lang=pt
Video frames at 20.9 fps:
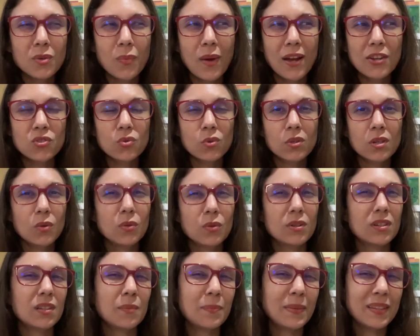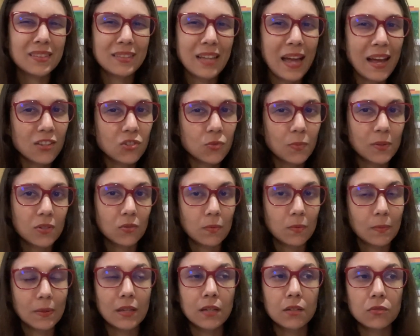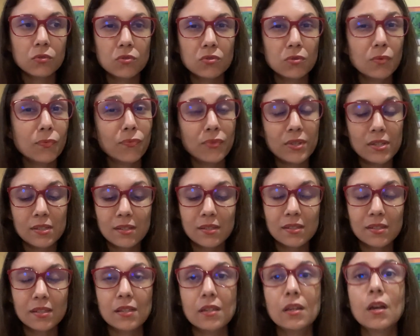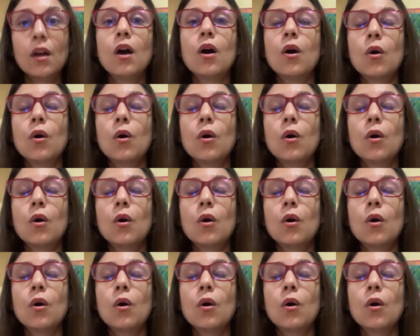eu acho que eu li metade mais ou menos, não fiz assim